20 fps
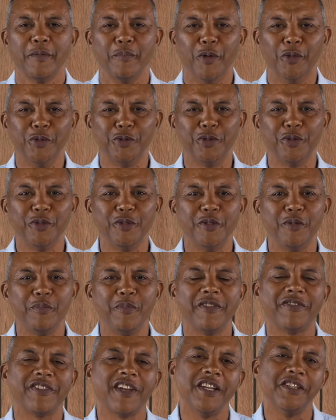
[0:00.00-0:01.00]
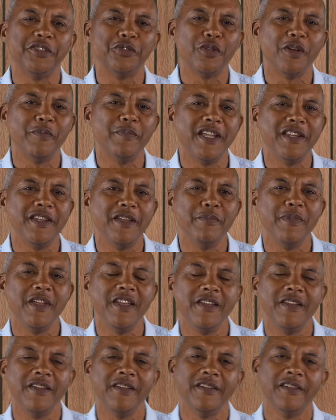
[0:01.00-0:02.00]
Bonjour mes frères et sœurs
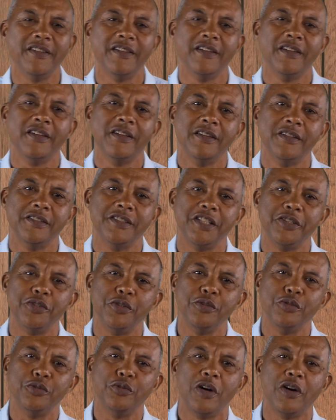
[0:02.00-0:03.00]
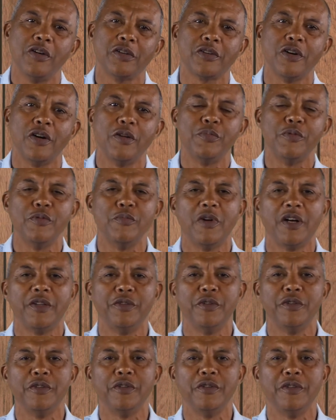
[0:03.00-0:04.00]
bien-aimés. C'est une joie encore pour moi
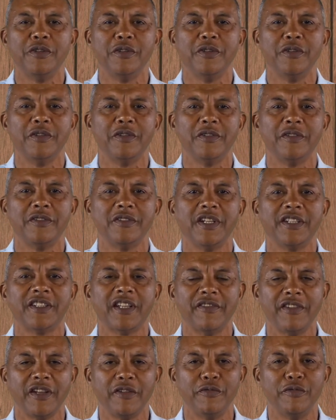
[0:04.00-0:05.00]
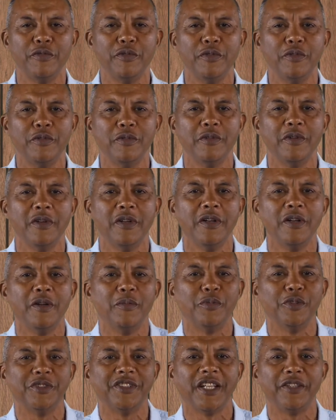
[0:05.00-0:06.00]
d'être avec vous
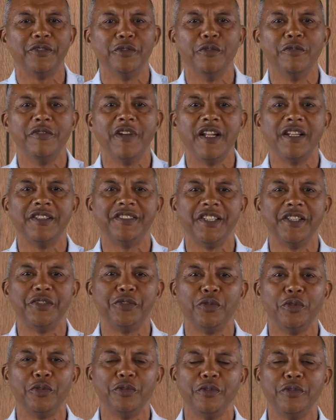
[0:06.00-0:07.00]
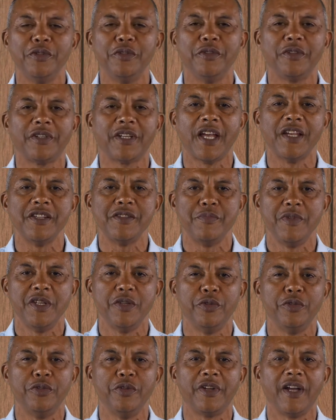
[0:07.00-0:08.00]
pour cette nouvelle session de 15
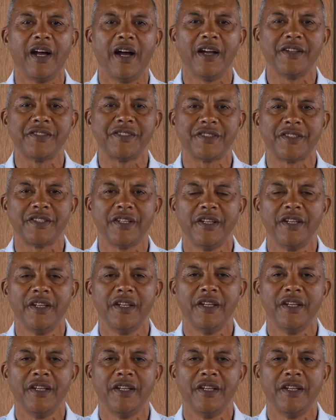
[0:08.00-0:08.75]
minutes de grâce